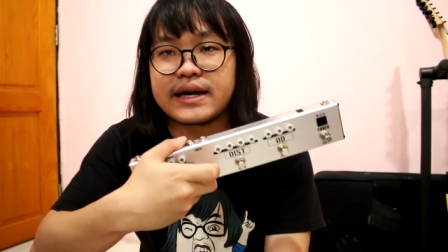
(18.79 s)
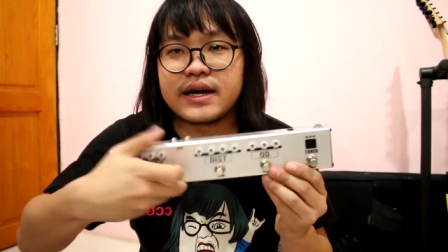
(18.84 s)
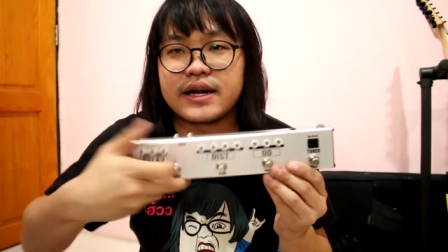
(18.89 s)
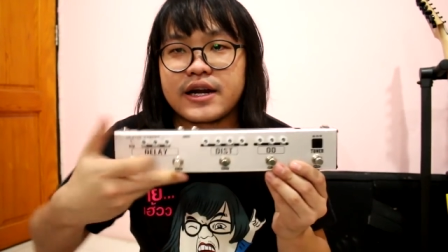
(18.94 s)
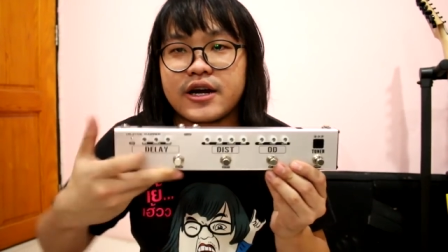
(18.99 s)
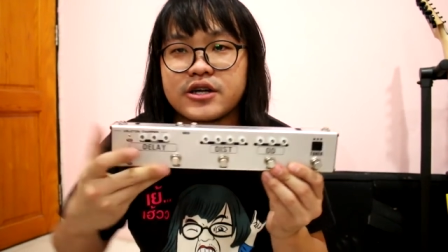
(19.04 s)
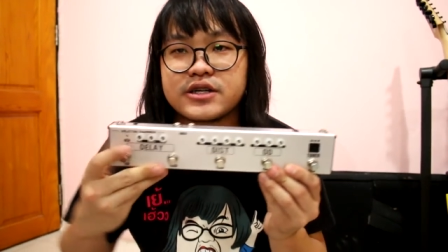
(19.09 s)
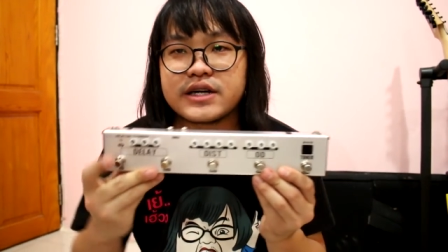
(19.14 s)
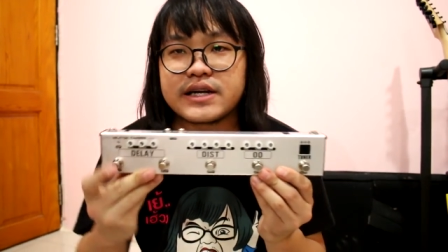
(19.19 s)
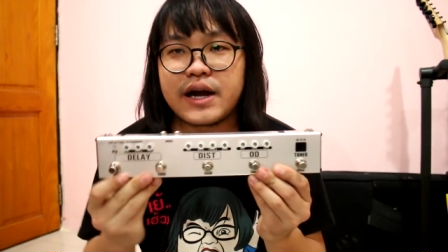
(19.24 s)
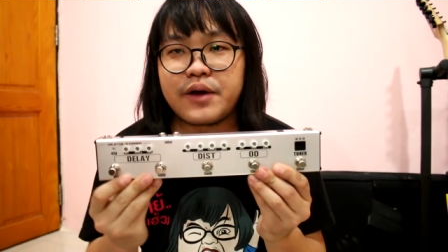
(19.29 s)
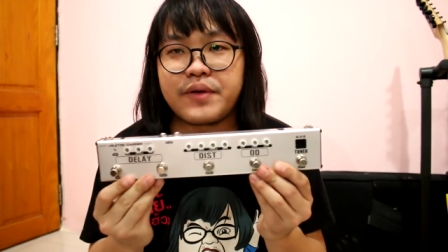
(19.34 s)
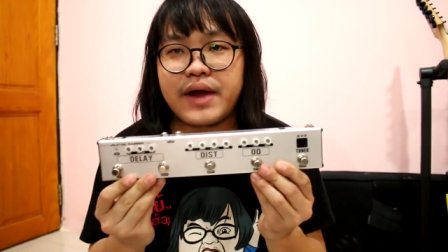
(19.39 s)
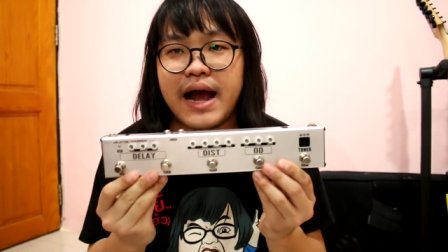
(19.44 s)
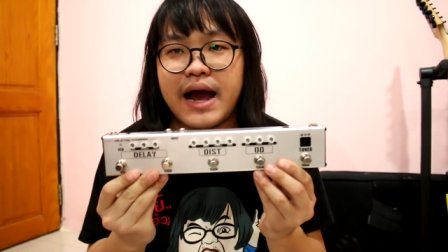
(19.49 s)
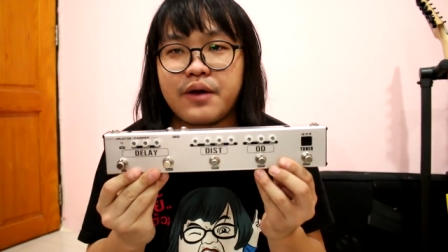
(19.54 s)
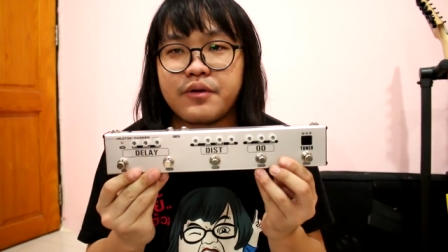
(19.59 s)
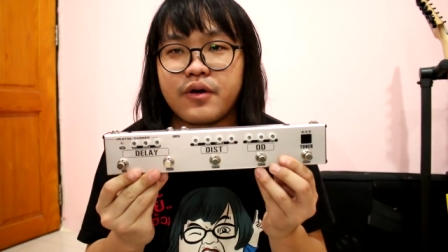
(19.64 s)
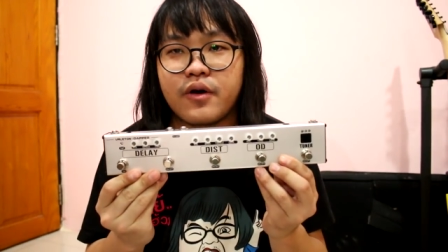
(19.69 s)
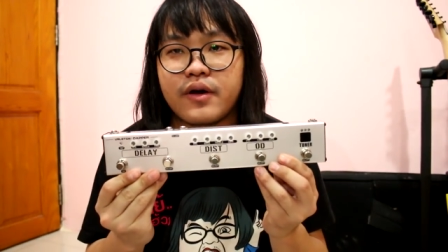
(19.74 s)
อันนี้ก็จะ
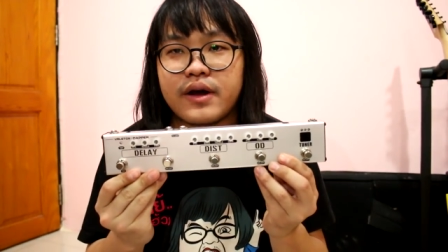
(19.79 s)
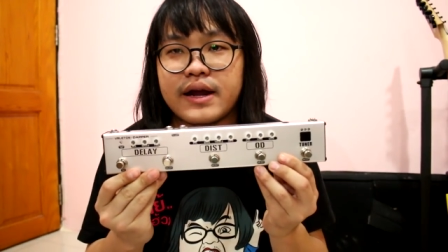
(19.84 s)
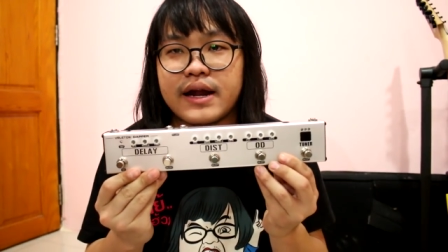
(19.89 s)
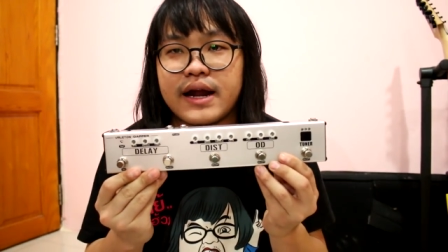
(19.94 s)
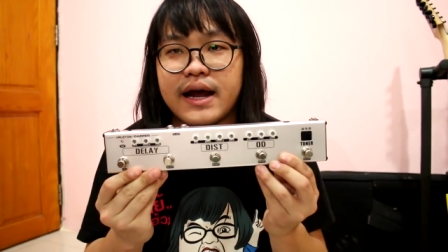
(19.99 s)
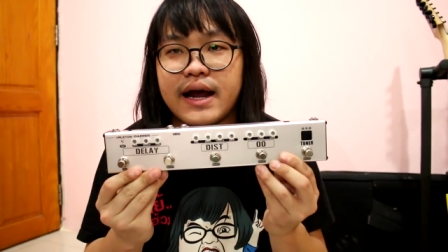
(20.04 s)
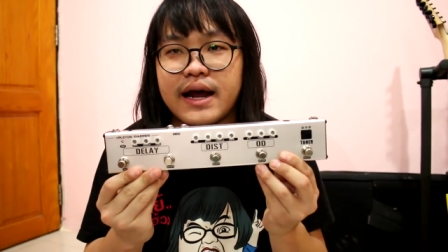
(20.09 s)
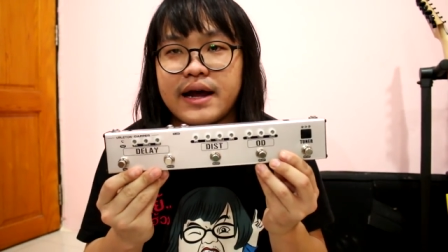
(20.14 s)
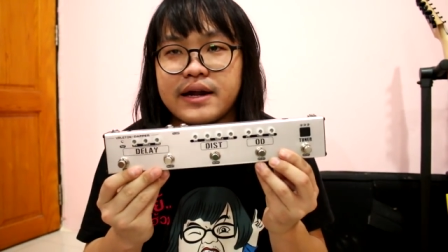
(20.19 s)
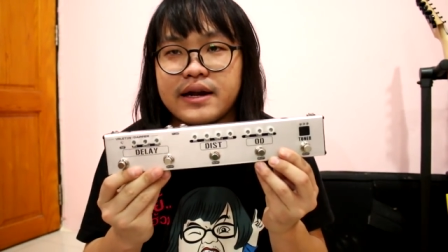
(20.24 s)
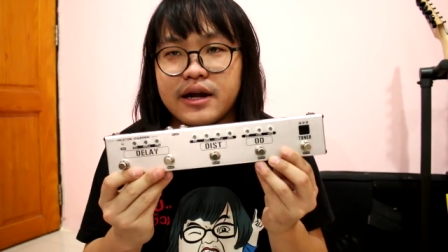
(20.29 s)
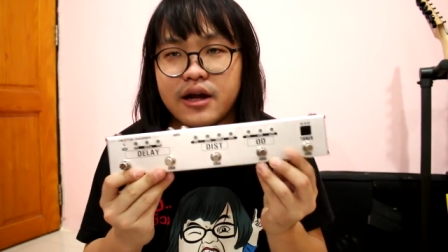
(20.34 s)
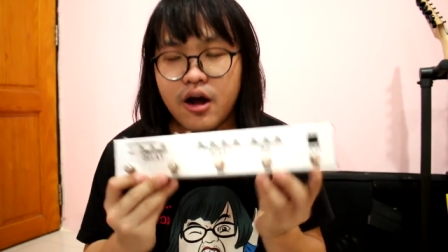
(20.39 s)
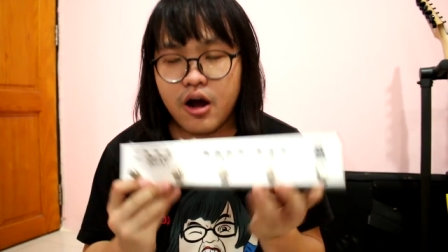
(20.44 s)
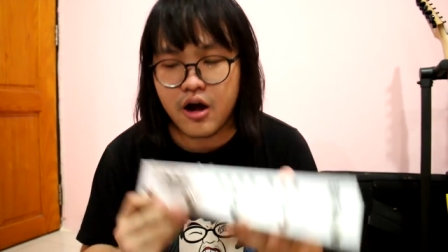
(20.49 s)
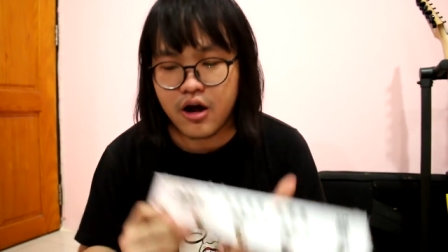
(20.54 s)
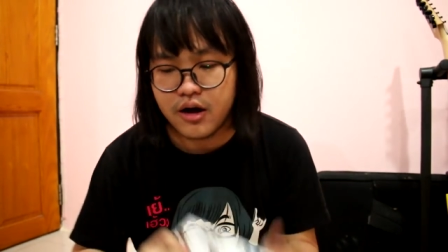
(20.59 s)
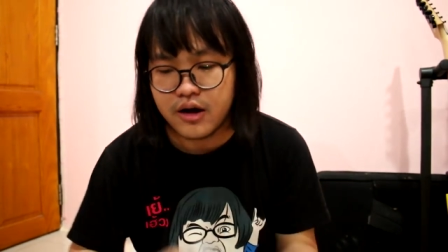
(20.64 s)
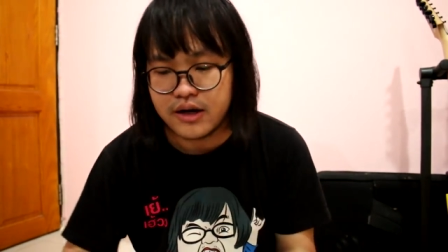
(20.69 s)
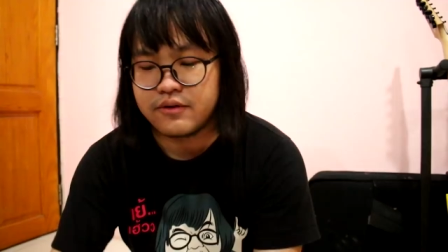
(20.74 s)
ยาวๆหน่อยนะฮะแล้วก็